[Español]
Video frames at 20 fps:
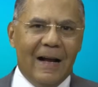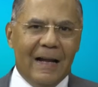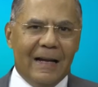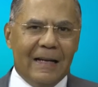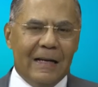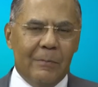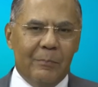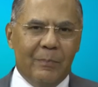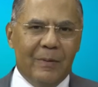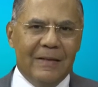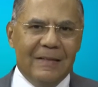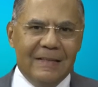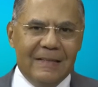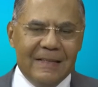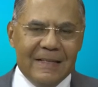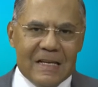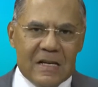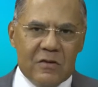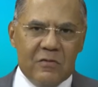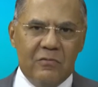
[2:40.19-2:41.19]

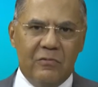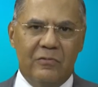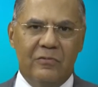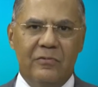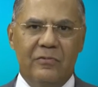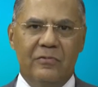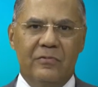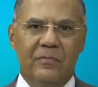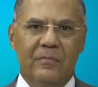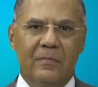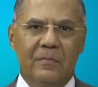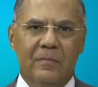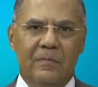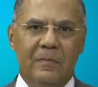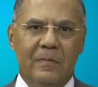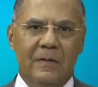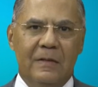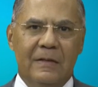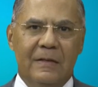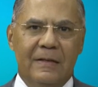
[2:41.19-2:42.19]
arrepentir.
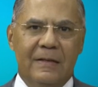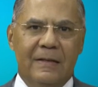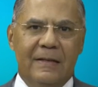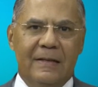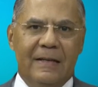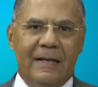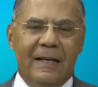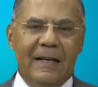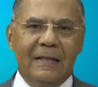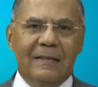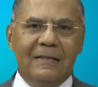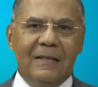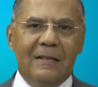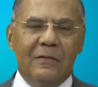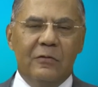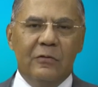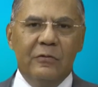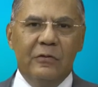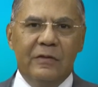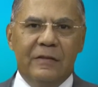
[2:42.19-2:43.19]
Este
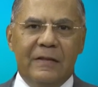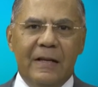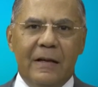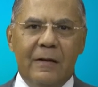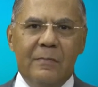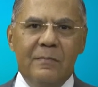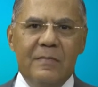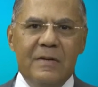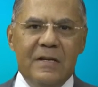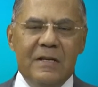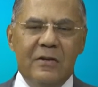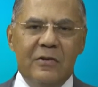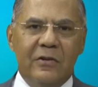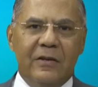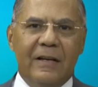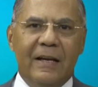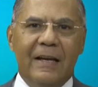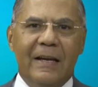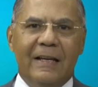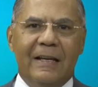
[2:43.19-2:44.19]
es un
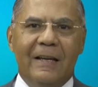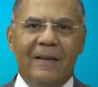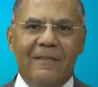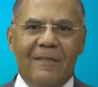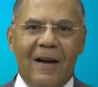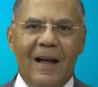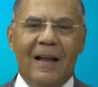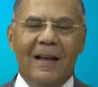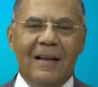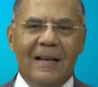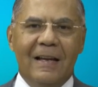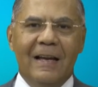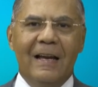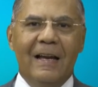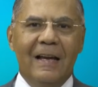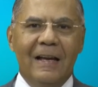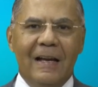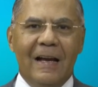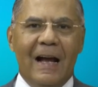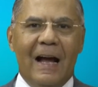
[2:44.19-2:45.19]
término que
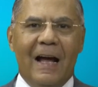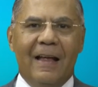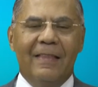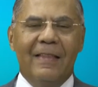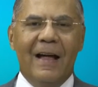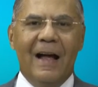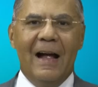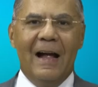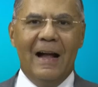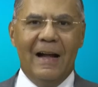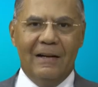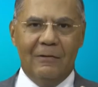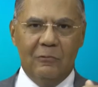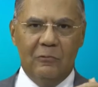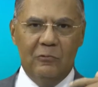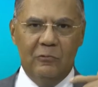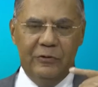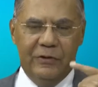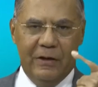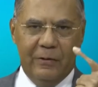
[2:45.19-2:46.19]
equivale a dar
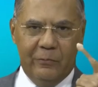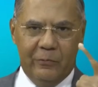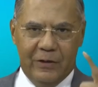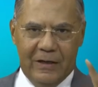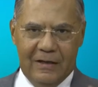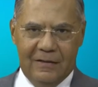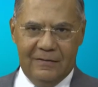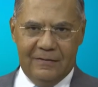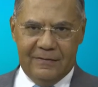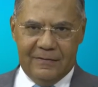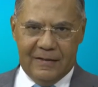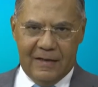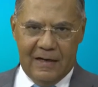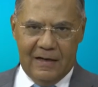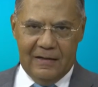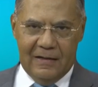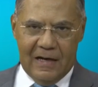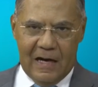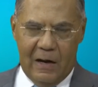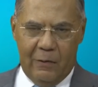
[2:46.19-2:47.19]
una vuelta,
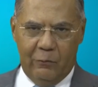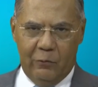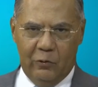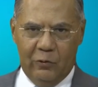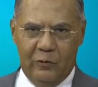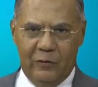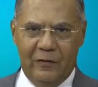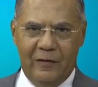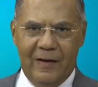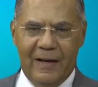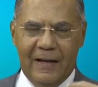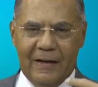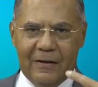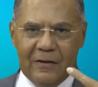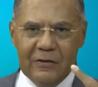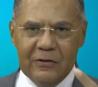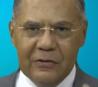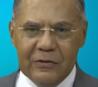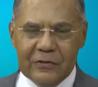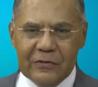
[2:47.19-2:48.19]
a
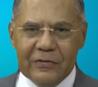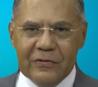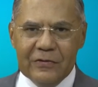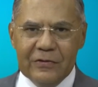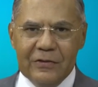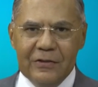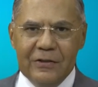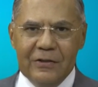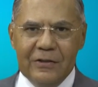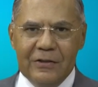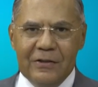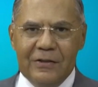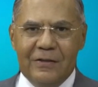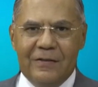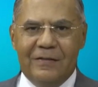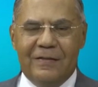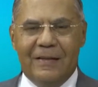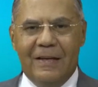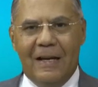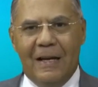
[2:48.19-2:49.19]
volvernos
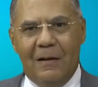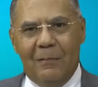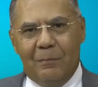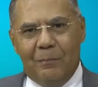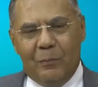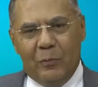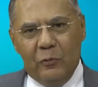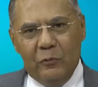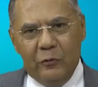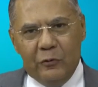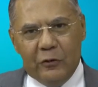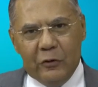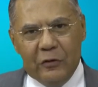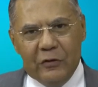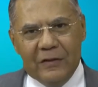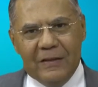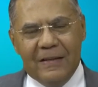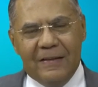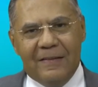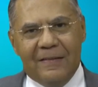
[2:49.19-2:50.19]
del punto
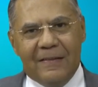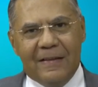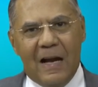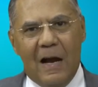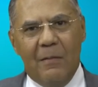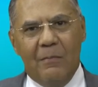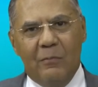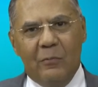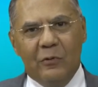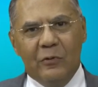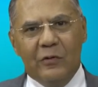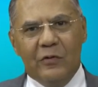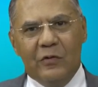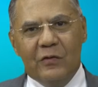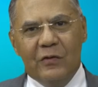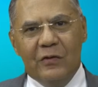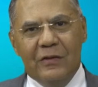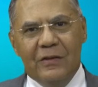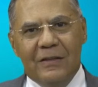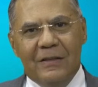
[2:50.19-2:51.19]
donde
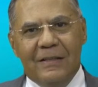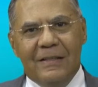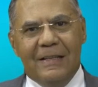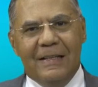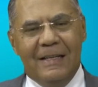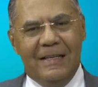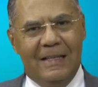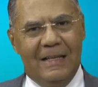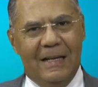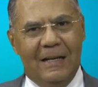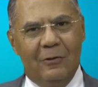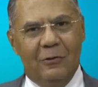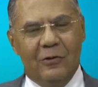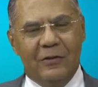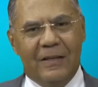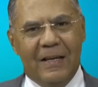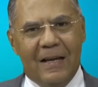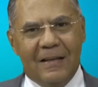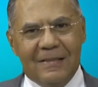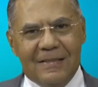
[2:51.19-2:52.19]
estamos y de
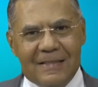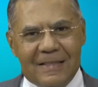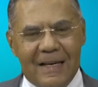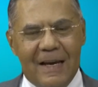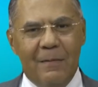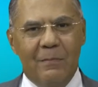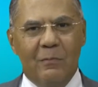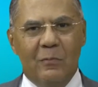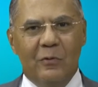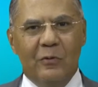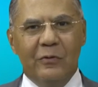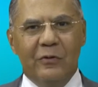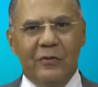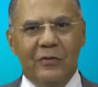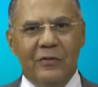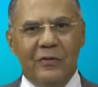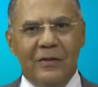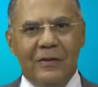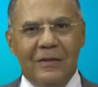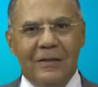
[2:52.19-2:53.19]
lo que
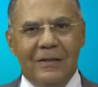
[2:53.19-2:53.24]
hacemos,